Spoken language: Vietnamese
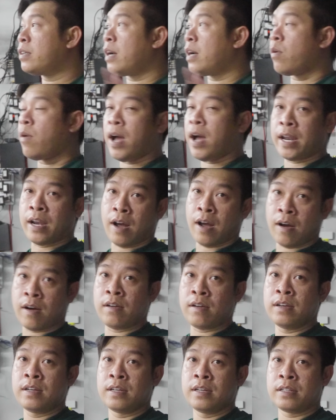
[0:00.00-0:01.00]
ra ngoài
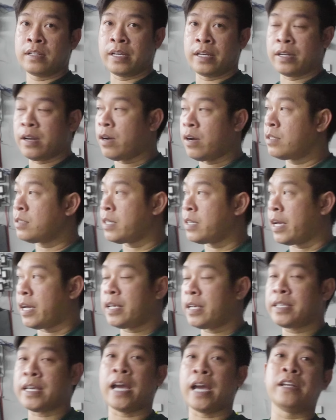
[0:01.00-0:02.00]
đó thì nó
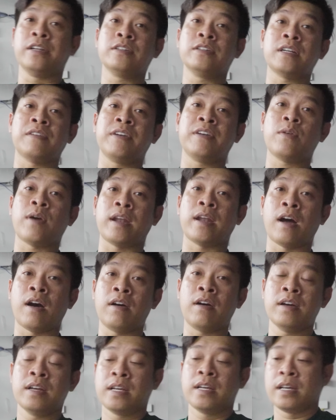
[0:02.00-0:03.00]
sẽ chảy nước ra phía ngoài
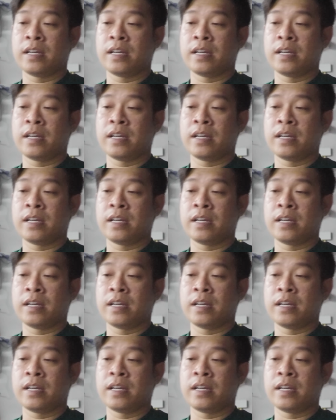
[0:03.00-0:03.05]
đó